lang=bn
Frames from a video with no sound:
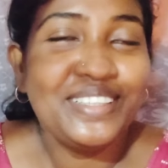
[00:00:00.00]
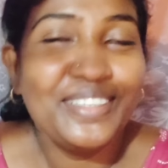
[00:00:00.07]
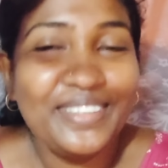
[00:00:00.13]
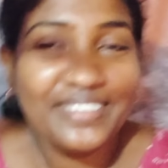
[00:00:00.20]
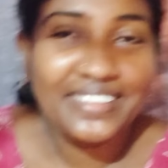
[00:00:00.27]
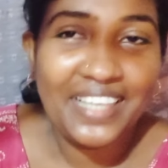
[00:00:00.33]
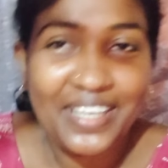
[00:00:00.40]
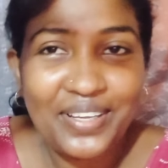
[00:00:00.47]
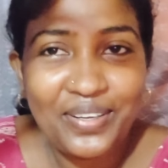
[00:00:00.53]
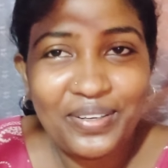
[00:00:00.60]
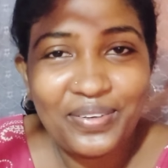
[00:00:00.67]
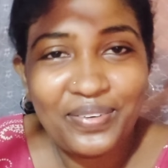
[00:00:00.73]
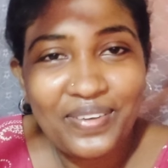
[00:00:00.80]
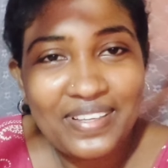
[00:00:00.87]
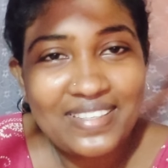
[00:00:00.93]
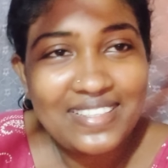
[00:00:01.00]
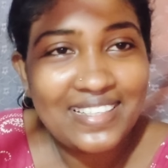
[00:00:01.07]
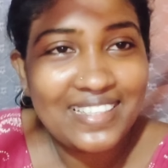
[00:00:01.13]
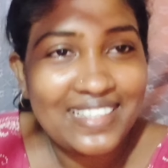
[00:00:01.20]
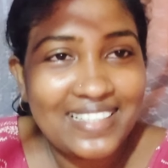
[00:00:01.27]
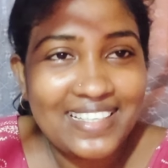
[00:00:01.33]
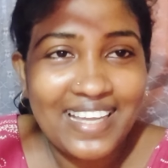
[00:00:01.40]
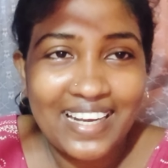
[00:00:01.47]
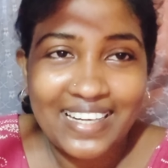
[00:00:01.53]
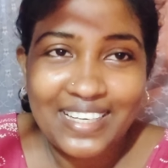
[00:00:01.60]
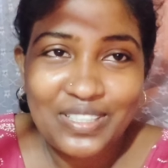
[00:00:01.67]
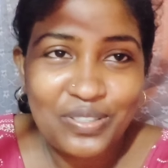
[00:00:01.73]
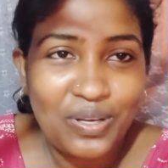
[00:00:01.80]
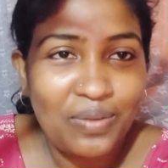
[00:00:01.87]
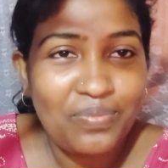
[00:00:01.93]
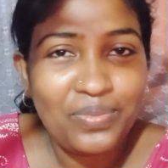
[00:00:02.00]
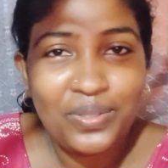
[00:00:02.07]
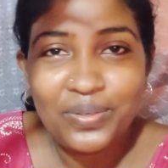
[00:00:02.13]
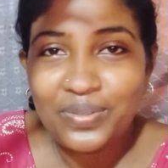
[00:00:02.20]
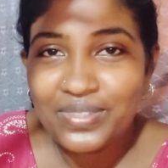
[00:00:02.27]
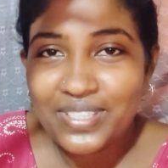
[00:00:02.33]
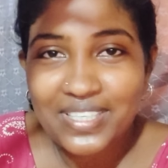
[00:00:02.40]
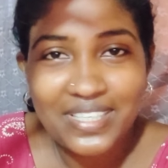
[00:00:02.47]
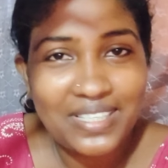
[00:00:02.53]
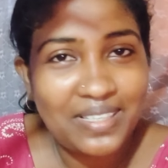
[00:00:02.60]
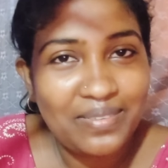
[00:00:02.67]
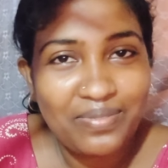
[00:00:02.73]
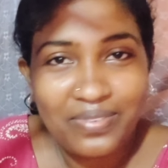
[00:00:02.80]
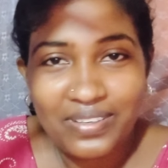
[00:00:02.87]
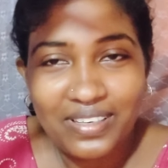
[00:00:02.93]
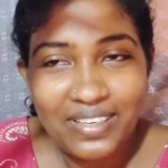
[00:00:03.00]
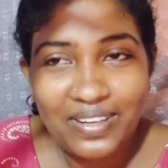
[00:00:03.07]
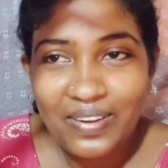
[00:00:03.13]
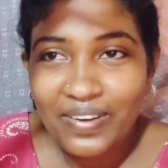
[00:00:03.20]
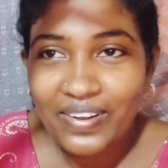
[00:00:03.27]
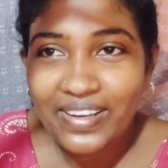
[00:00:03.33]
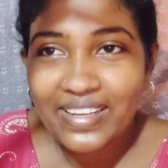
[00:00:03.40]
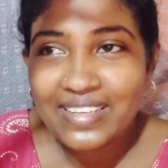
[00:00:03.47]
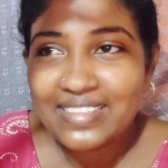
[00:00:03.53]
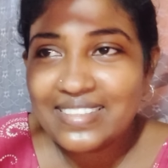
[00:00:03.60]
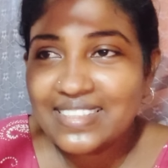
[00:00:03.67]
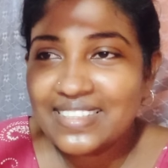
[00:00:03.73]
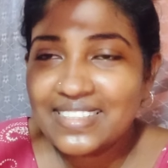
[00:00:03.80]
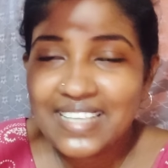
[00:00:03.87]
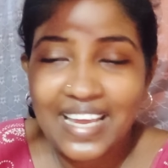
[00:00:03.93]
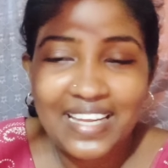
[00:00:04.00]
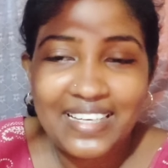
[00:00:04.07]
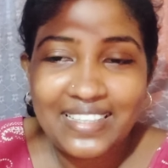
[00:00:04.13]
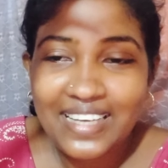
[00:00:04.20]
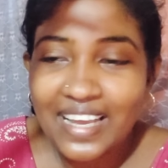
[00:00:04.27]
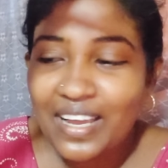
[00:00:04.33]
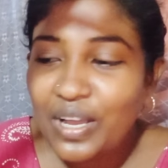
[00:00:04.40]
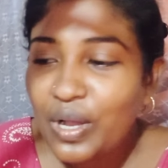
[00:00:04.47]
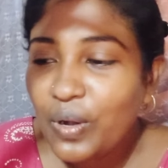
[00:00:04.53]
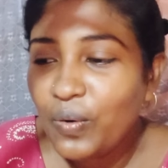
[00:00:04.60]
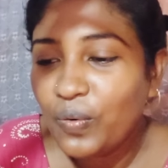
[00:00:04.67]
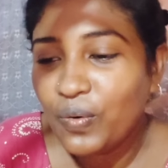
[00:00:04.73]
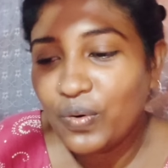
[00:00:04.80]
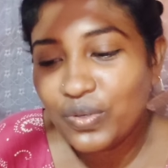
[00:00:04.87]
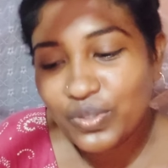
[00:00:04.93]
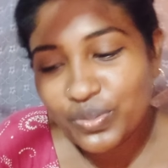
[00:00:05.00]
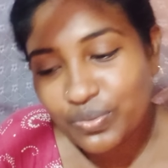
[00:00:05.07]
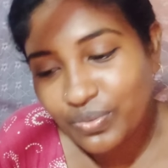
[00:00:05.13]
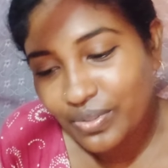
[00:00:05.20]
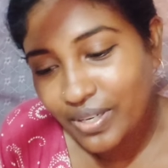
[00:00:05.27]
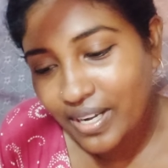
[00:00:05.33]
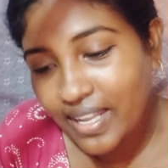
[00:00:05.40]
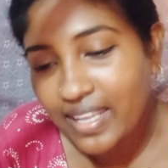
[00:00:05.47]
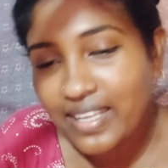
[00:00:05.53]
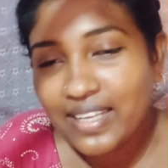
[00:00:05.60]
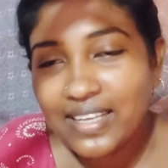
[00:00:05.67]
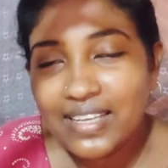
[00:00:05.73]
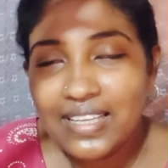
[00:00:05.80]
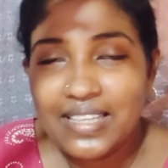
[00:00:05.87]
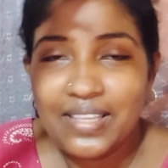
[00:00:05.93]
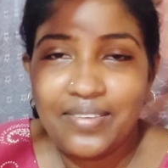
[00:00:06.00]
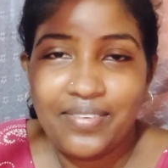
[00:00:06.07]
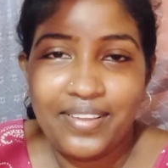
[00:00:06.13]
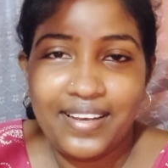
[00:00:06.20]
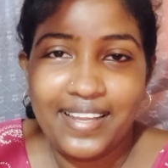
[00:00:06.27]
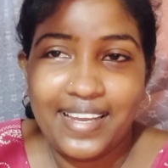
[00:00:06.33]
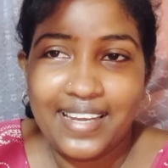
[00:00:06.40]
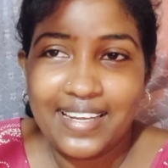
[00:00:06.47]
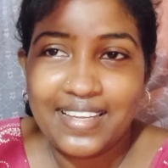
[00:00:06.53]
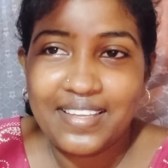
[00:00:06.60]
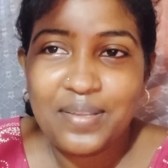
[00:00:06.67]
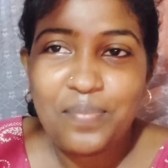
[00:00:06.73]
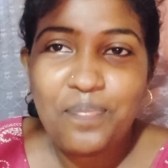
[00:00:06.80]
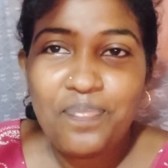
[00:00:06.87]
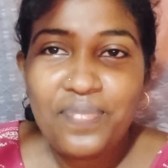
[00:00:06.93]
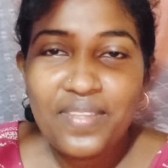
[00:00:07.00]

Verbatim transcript: তো যাই হোক ওই যে কি একটা শব্দ ও যে কি ফিল করে যে যাই না ও শুনলেই কেঁদে ফেলে আর কি